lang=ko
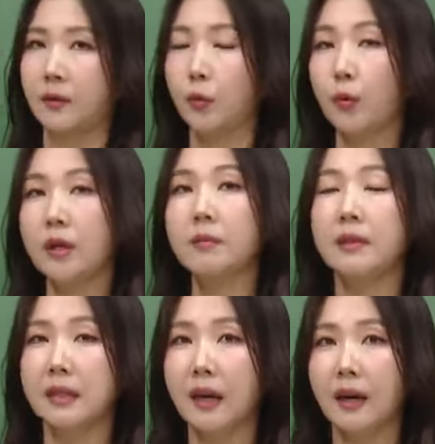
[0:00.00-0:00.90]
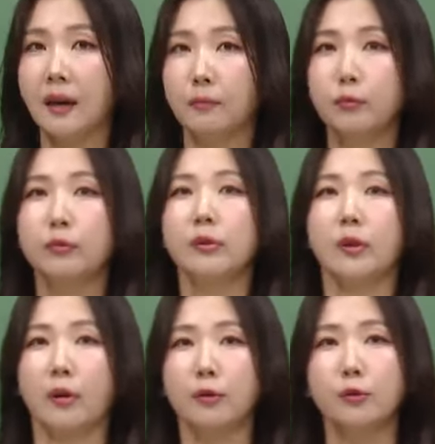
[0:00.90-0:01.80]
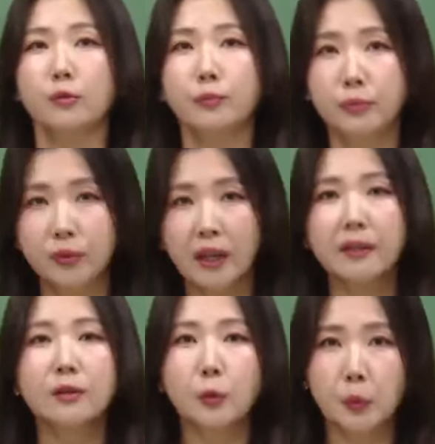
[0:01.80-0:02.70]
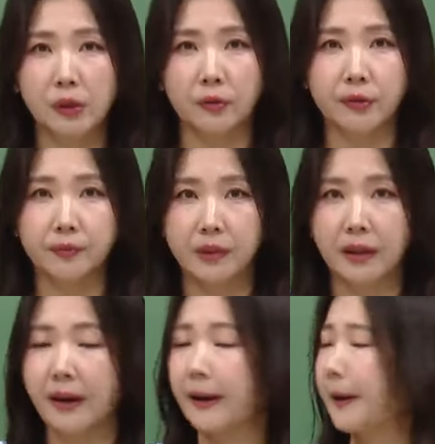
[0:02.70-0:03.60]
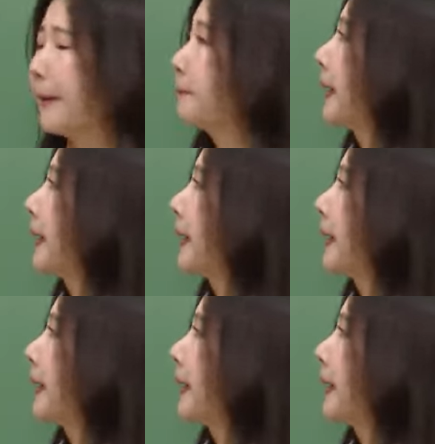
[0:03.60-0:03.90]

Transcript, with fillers: 도입이자 문을 열어주는 문 같은 존재였습니다.